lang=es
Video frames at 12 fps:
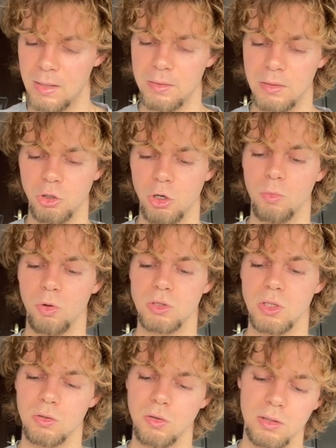Dentro de modos
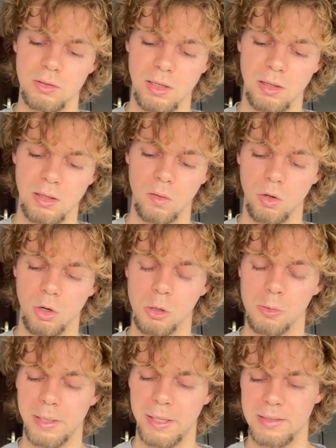de concentración,
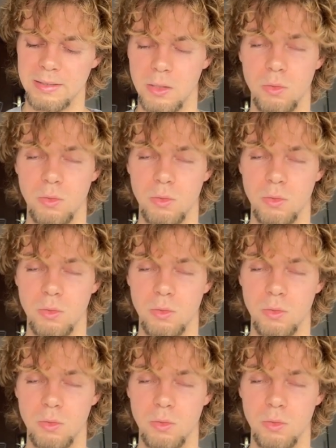como veréis,